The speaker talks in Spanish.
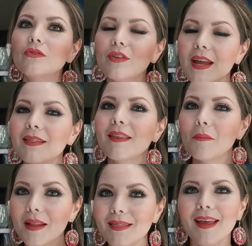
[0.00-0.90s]

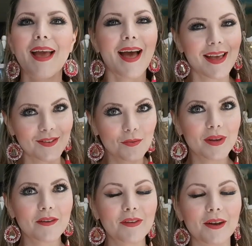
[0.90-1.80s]
conscientemente, a eso
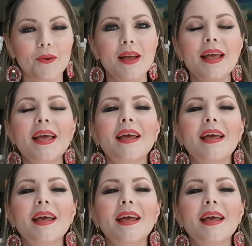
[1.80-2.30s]
me refiero.